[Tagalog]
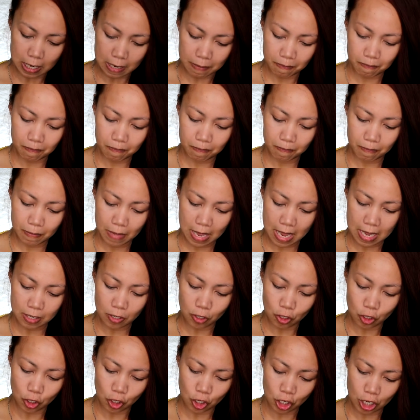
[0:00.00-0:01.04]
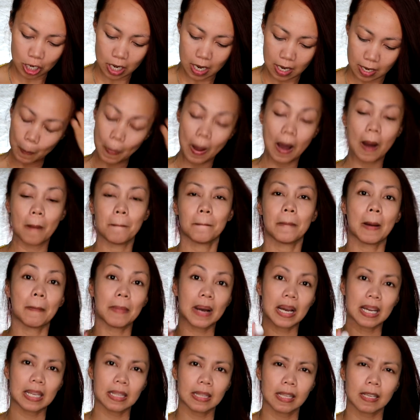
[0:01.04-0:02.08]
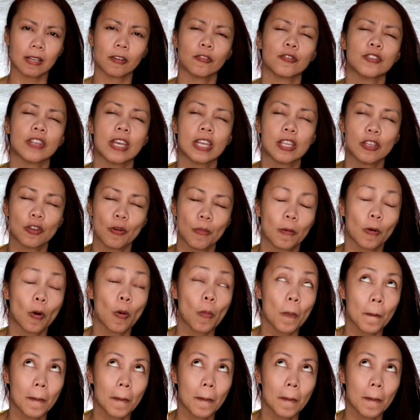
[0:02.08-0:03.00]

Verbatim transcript: Lip and Cheek Balm. Papakita ko sa inyo kung